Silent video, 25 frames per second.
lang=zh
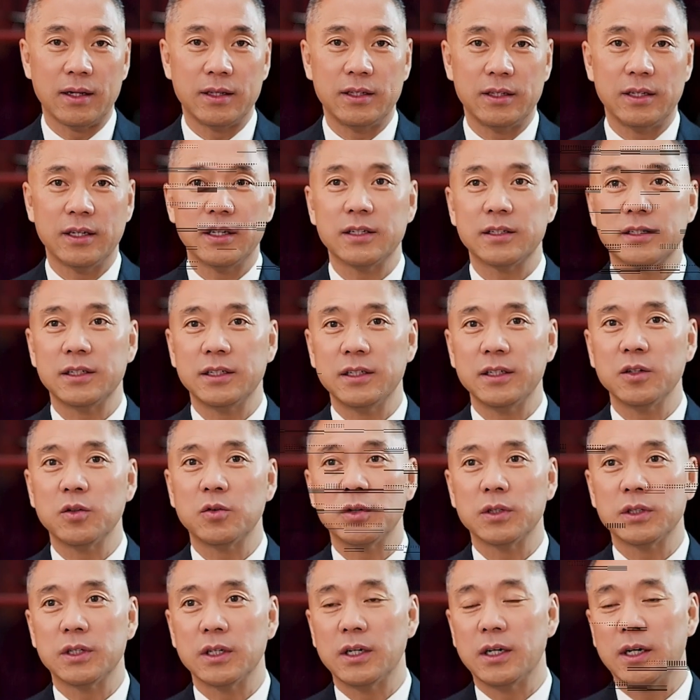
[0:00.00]
啊，一个
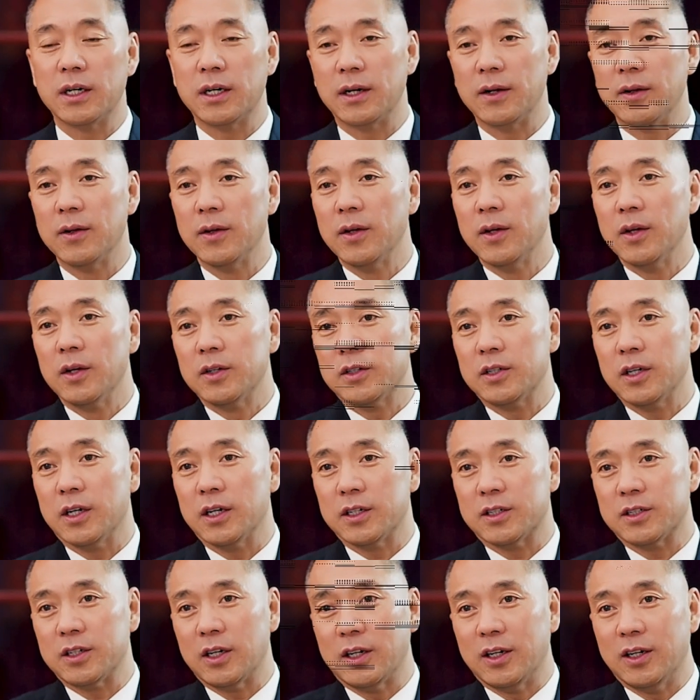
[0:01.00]
是英国的
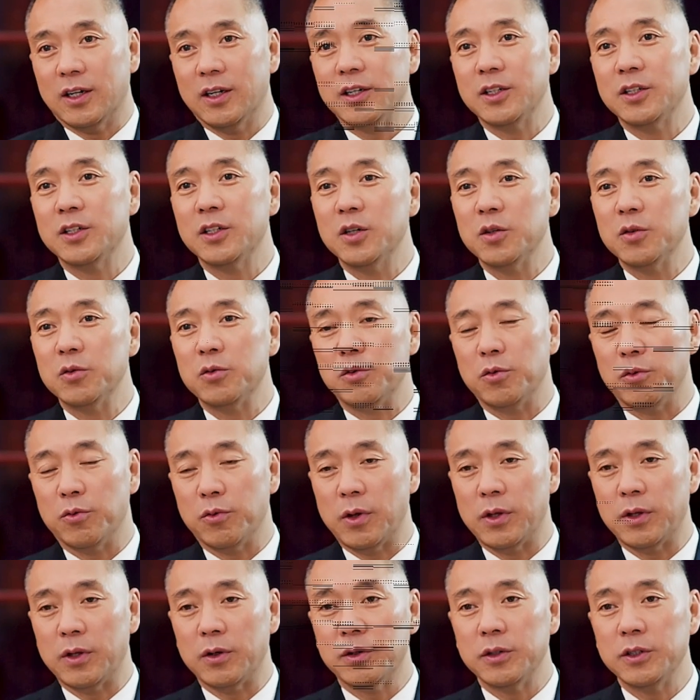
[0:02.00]
这个整个
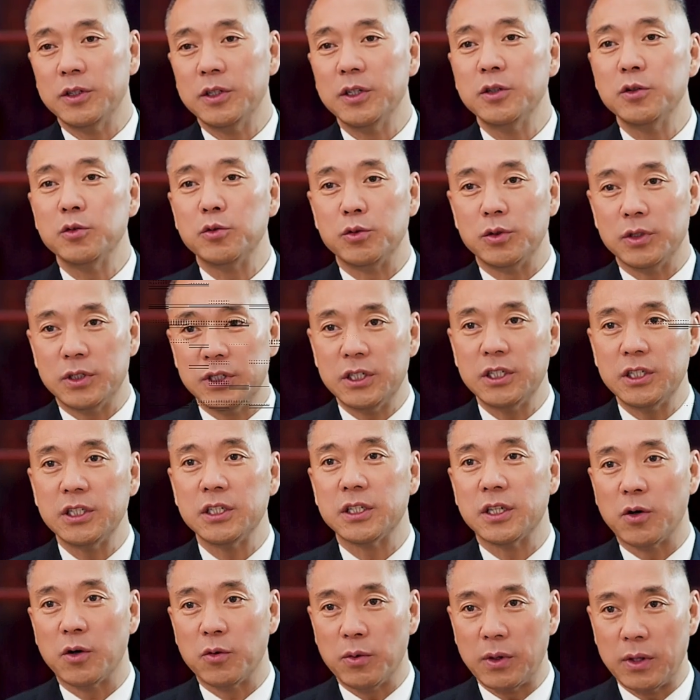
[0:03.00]
英语文英语
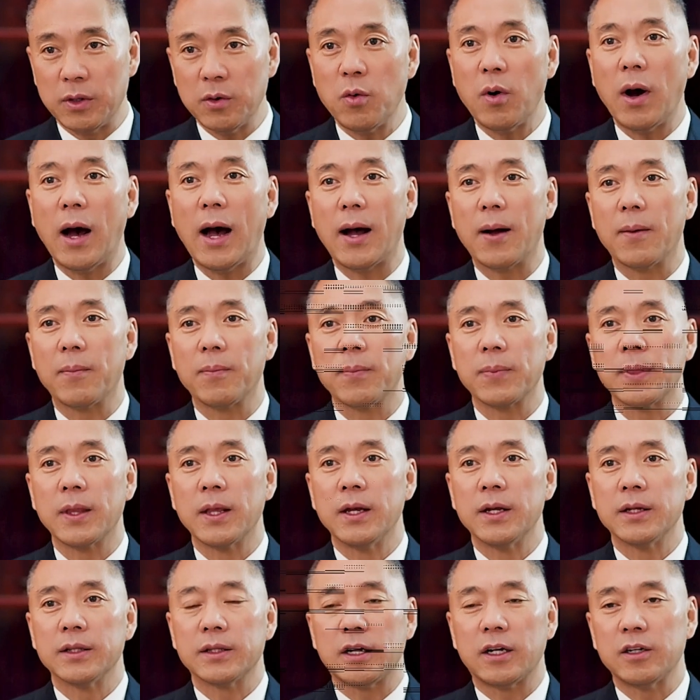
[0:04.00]
系的文化。
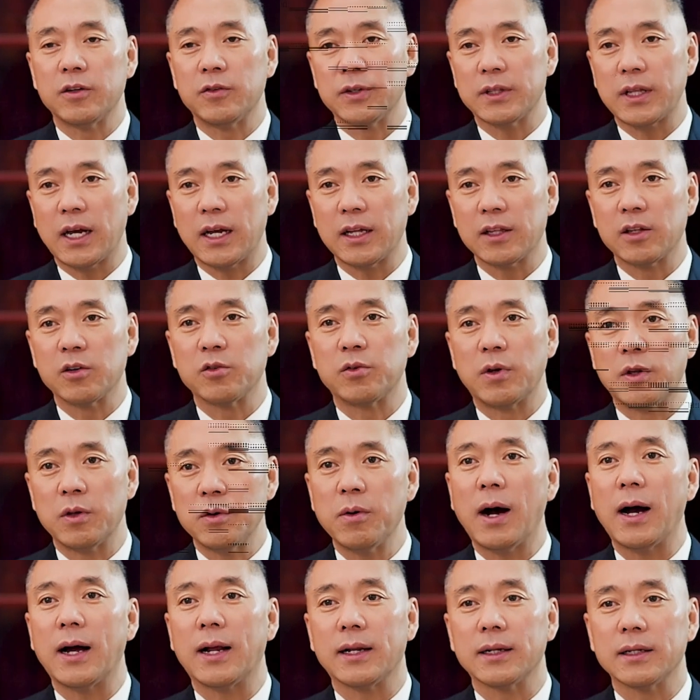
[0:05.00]
他认为他
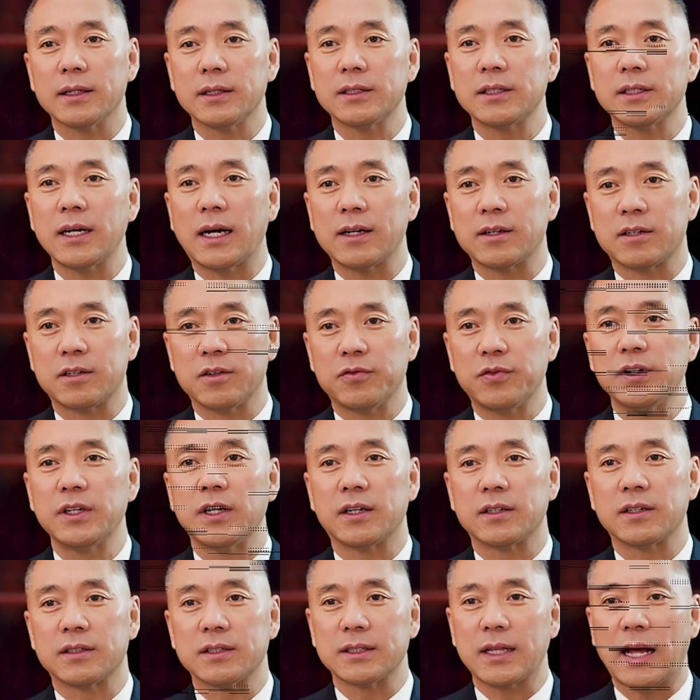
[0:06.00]
的文化价
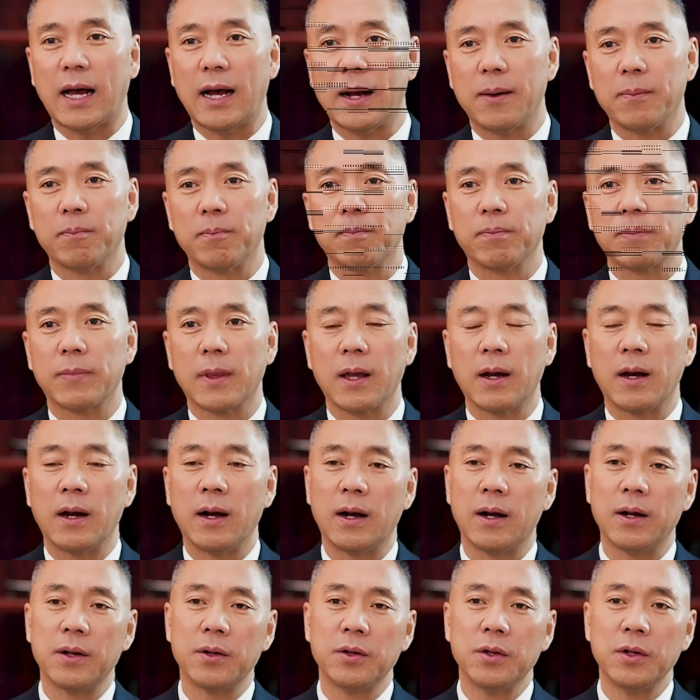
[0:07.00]
值非常之大，
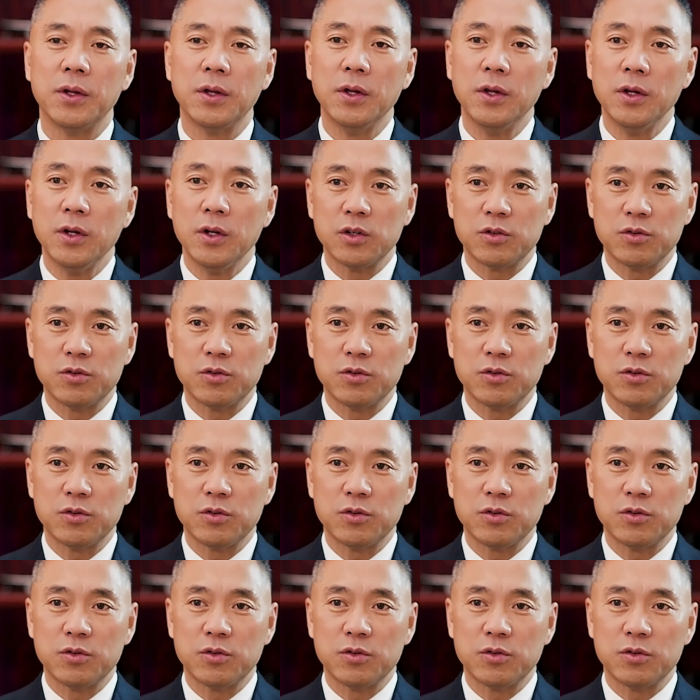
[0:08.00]
啊，